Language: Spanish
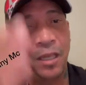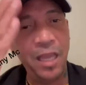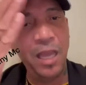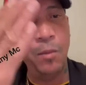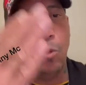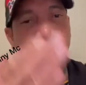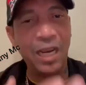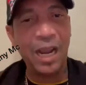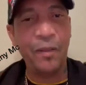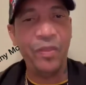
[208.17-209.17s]
y mucha
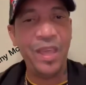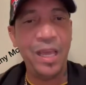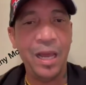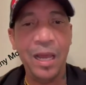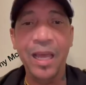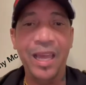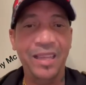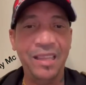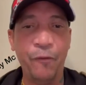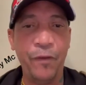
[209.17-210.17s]
candela
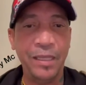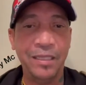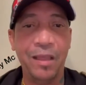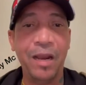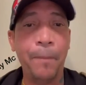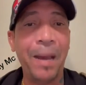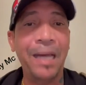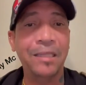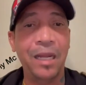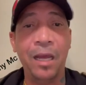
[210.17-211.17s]
en defensa de la
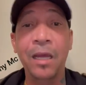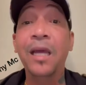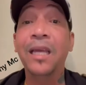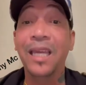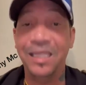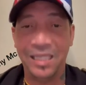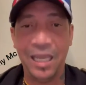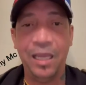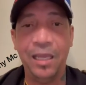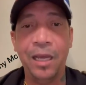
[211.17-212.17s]
patria
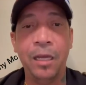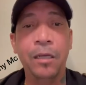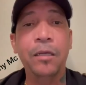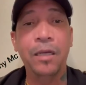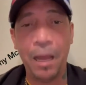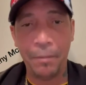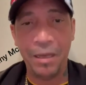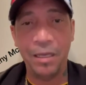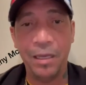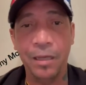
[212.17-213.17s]
Quisqueya, la
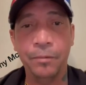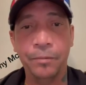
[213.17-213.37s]
bella.